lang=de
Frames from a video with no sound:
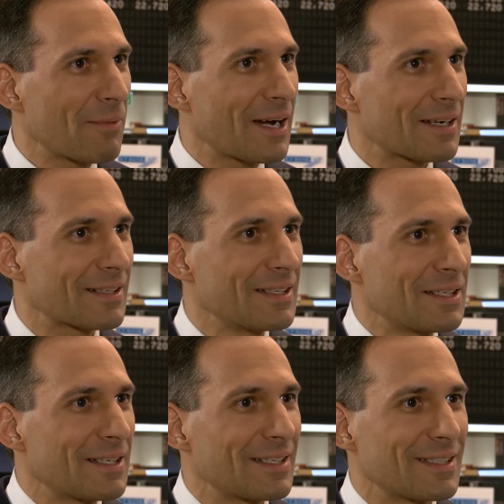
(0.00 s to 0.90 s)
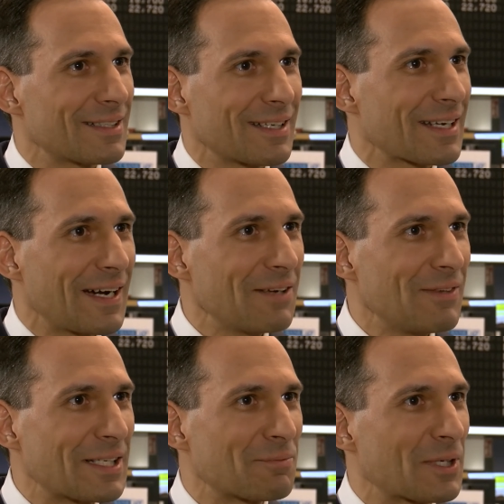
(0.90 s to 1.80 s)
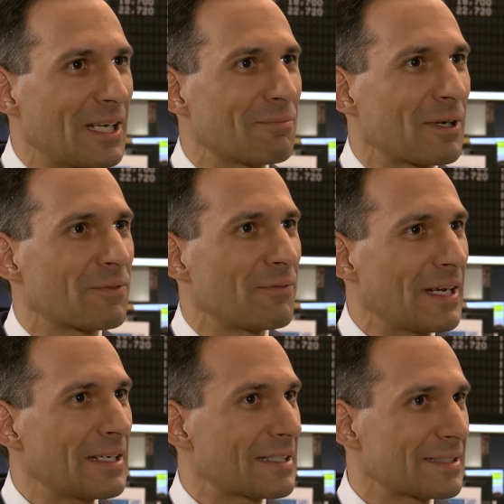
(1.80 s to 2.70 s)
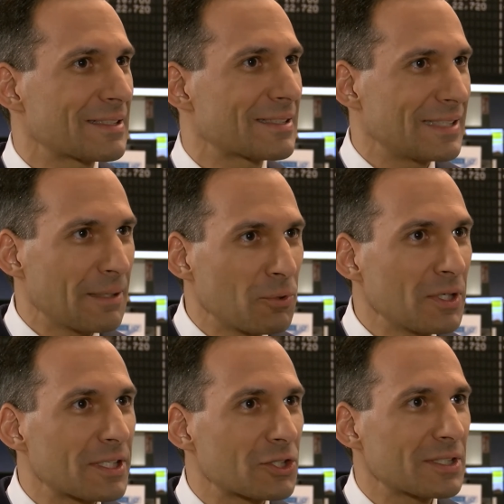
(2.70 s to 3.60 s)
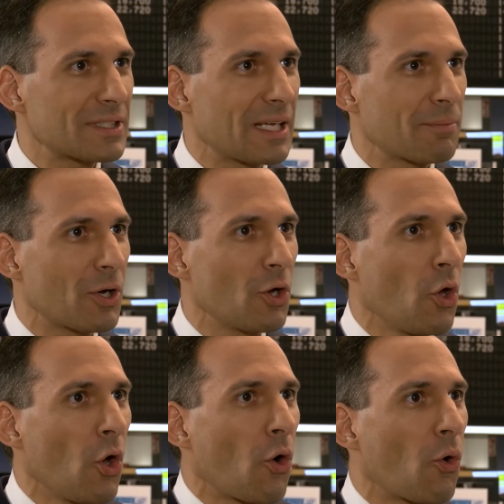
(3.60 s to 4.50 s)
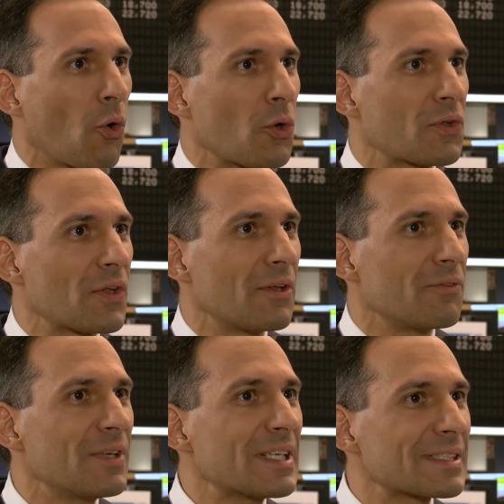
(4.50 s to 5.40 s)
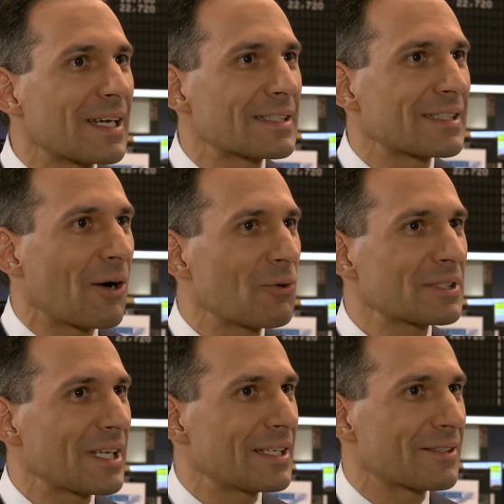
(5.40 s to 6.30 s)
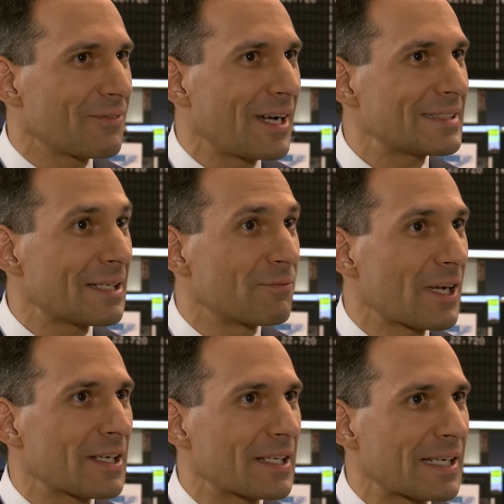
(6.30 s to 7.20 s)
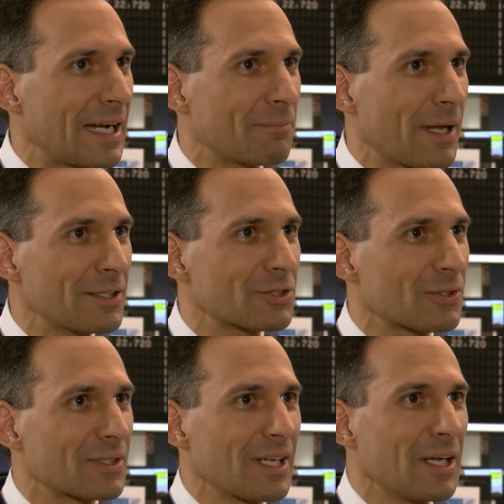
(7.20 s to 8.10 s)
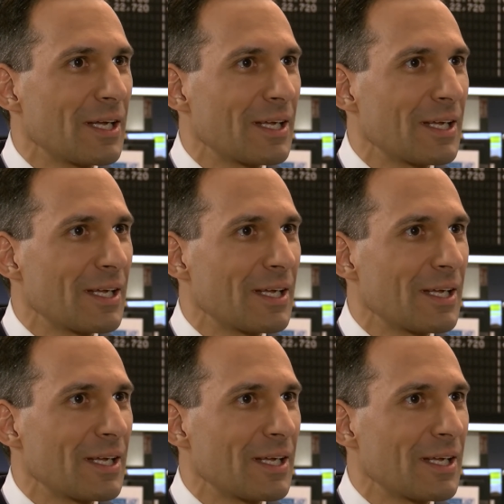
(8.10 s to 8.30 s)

machen, äh, egal welche Modelle man verwendet, das ist ein sehr politisches Thema und äh, wie das Ganze ausgeht, weiß eben wirklich kein Mensch. Und